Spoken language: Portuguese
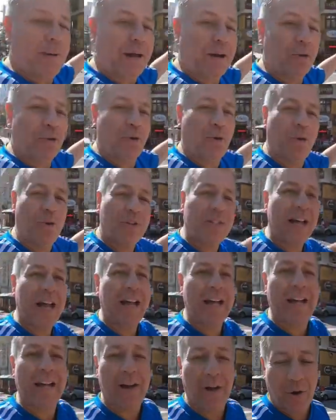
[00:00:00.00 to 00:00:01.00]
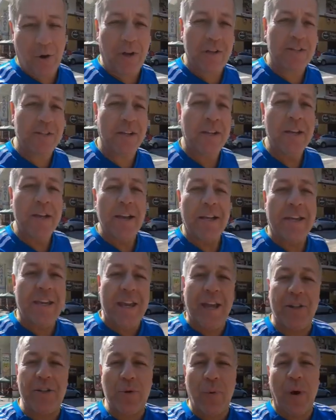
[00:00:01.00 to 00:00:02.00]
Barão do Gonzaga na Costa
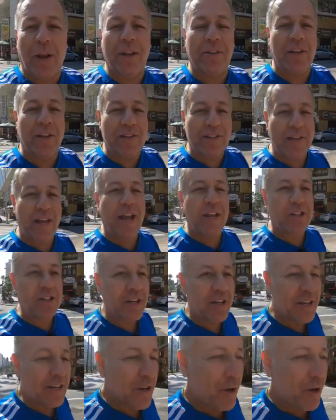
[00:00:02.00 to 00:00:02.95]
547,